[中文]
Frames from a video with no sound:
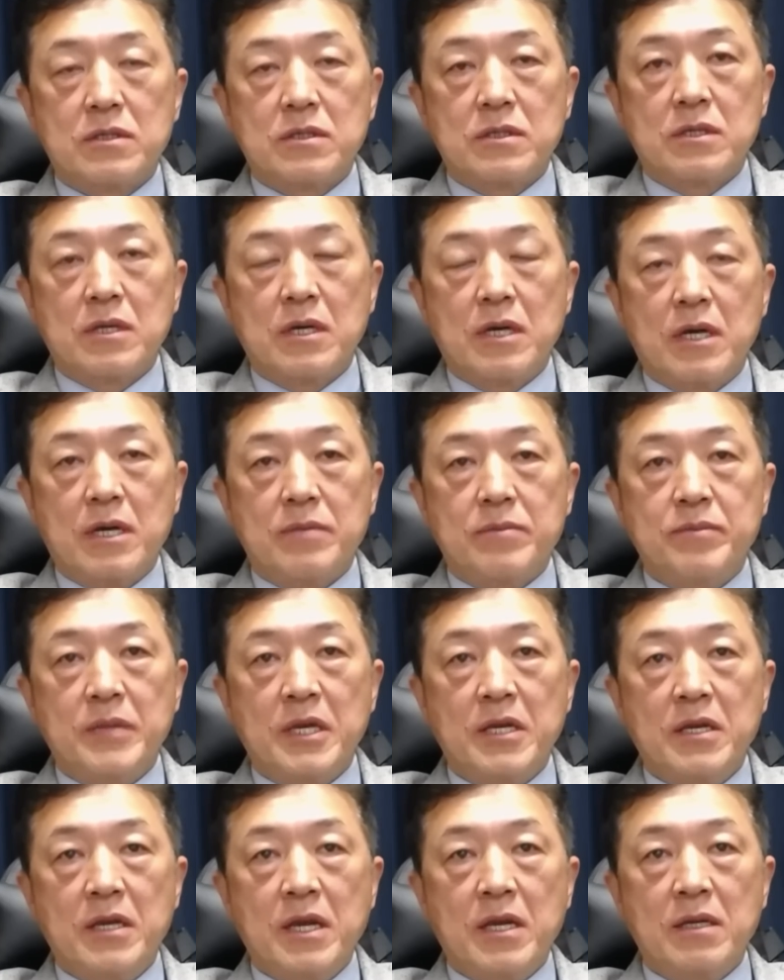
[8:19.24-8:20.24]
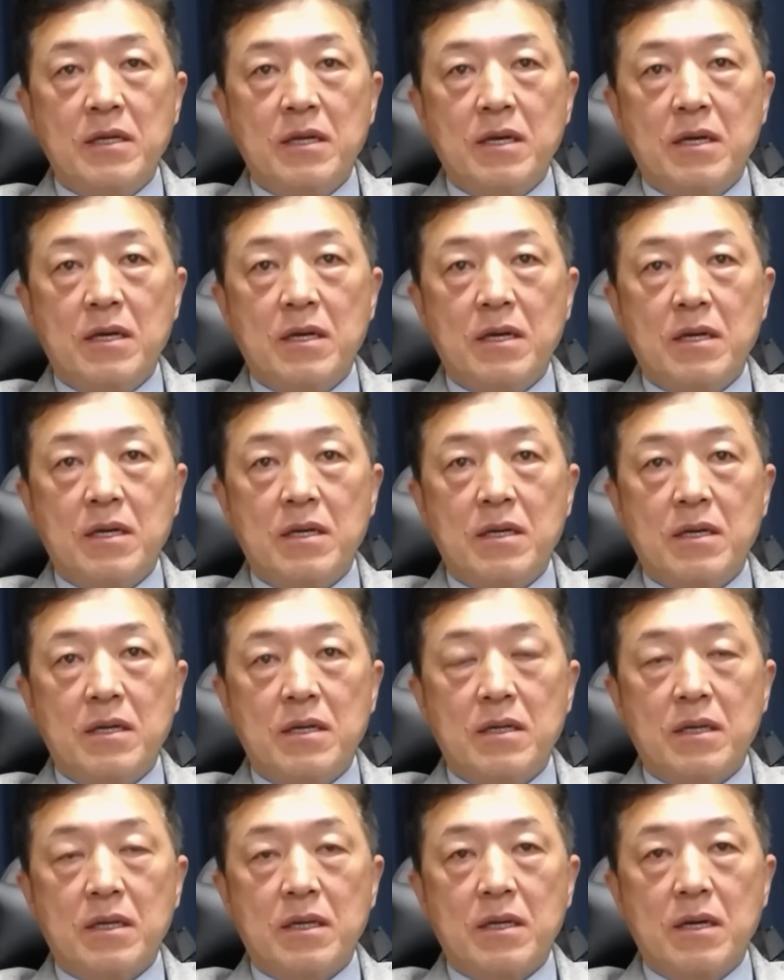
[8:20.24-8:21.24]
呃，命令
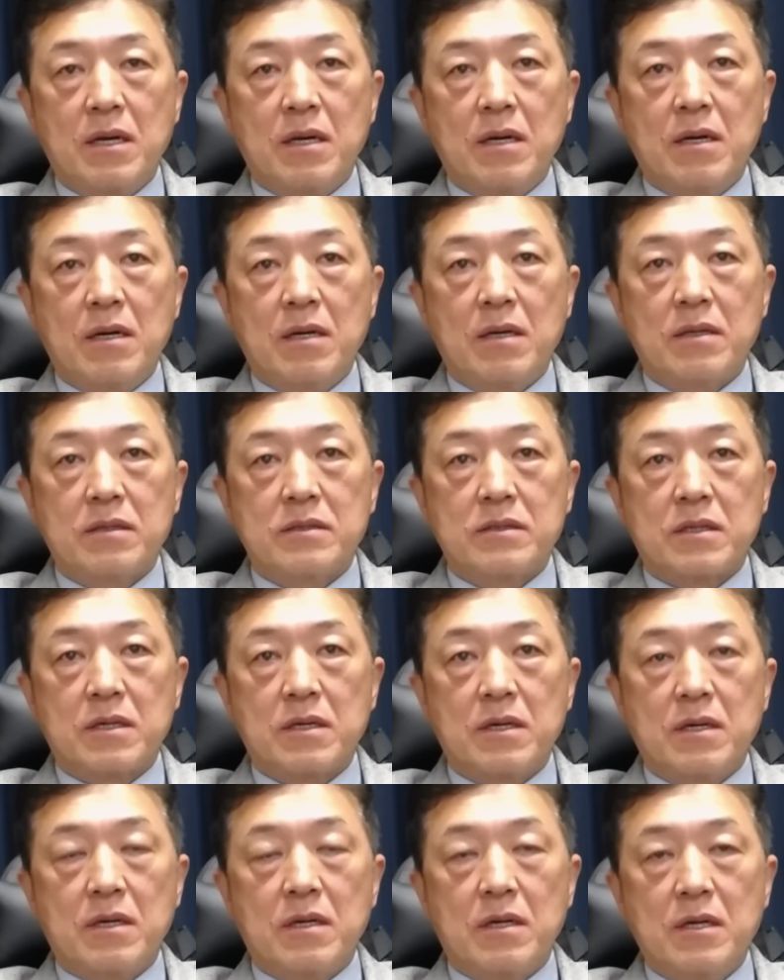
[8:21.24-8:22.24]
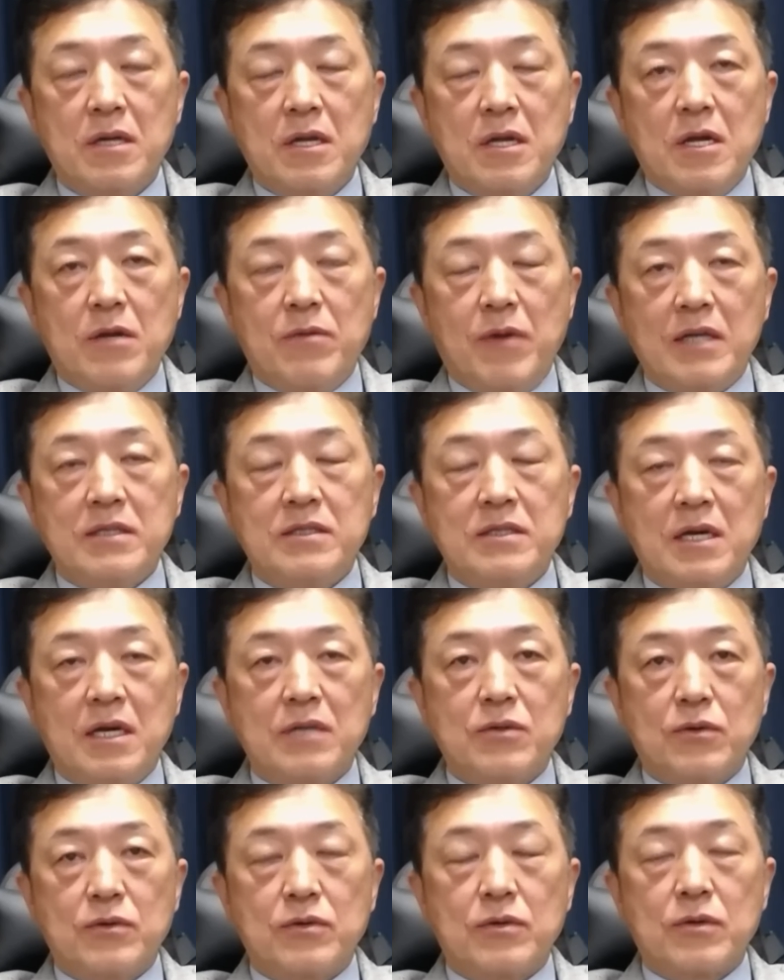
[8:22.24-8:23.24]
的一个这个往下
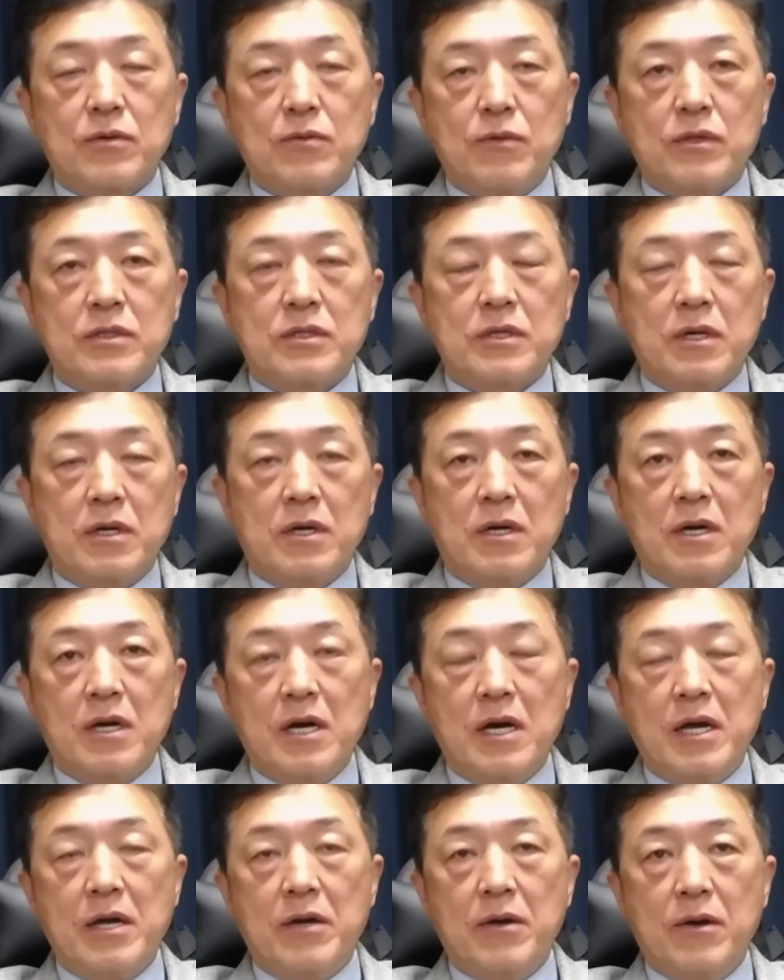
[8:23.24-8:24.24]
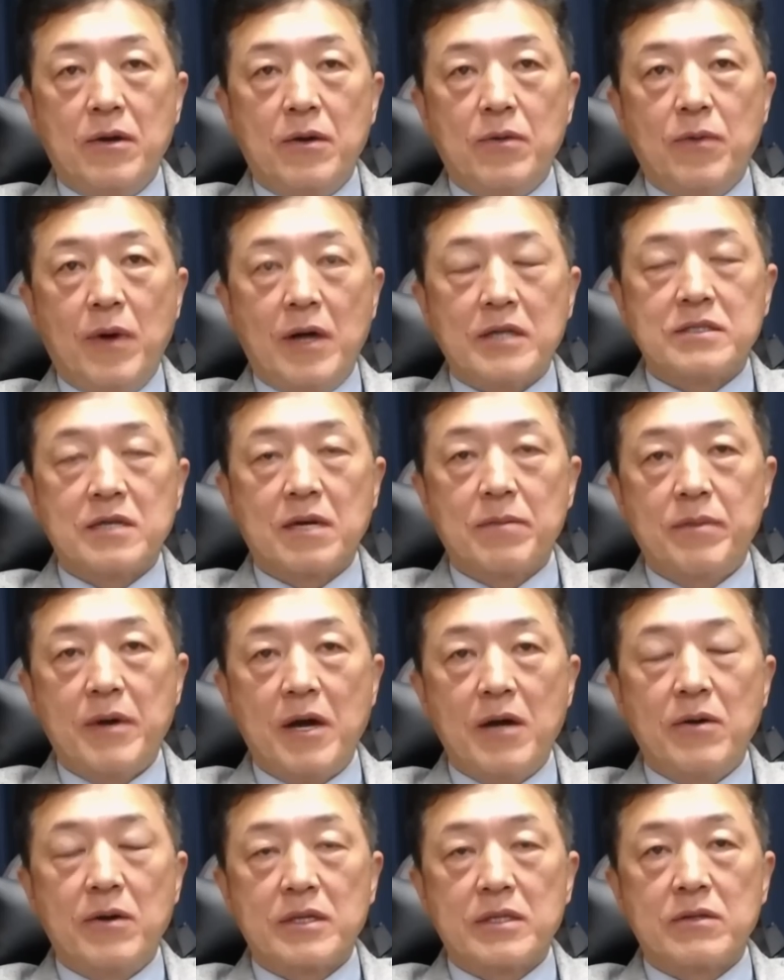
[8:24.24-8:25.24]
走的过程，还有网上
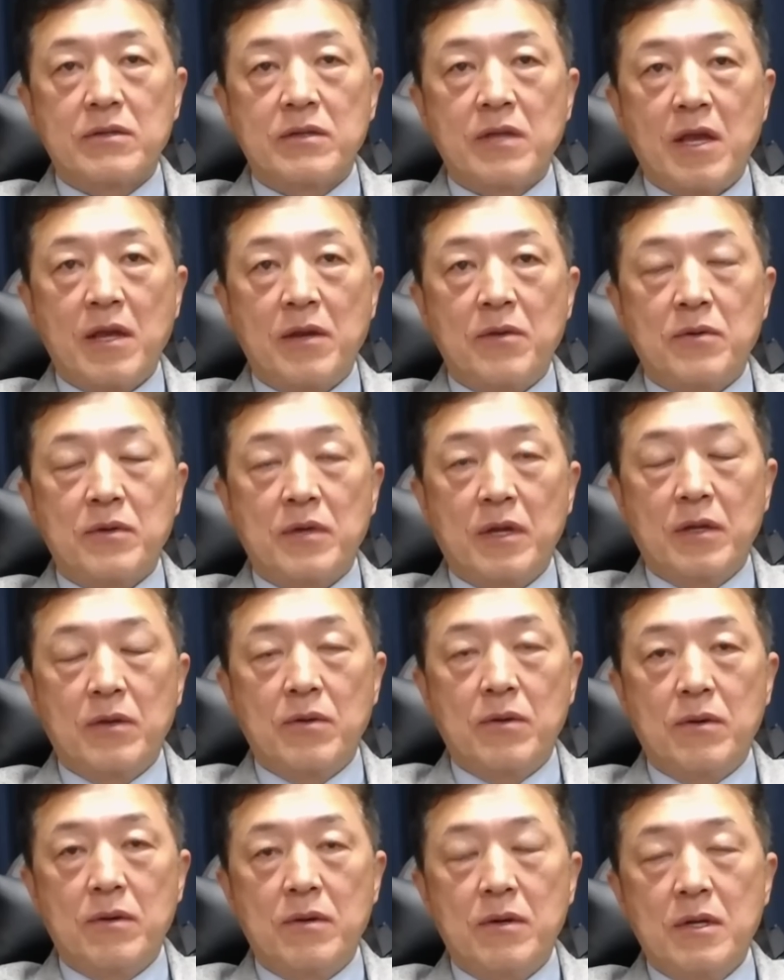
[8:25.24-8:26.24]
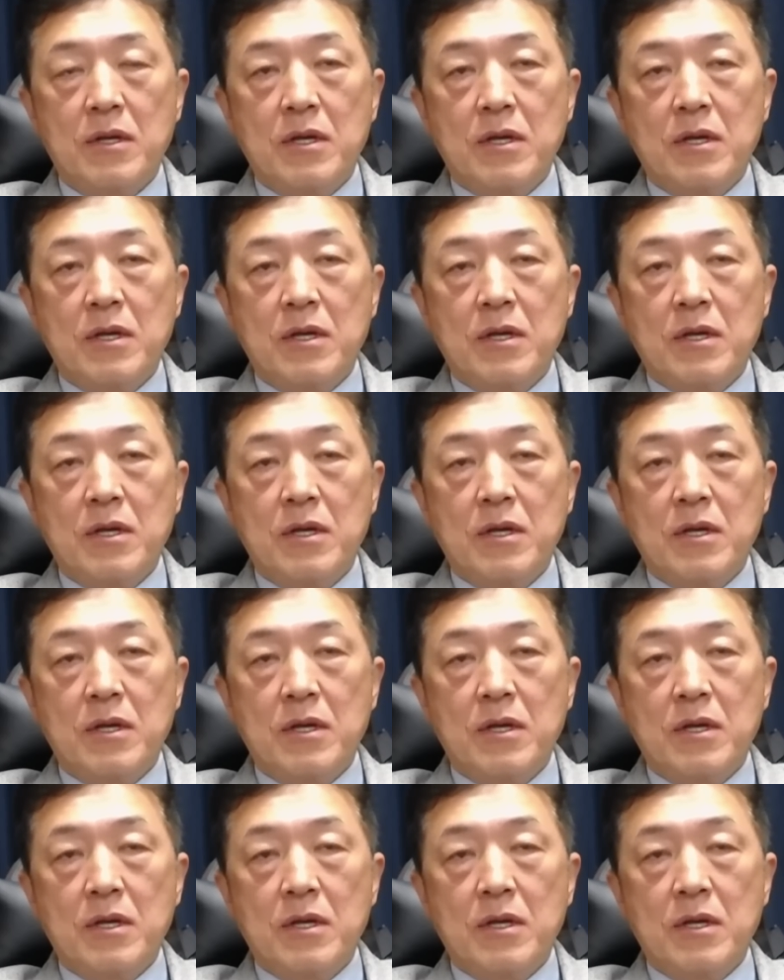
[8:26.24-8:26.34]
八卦的内容里头，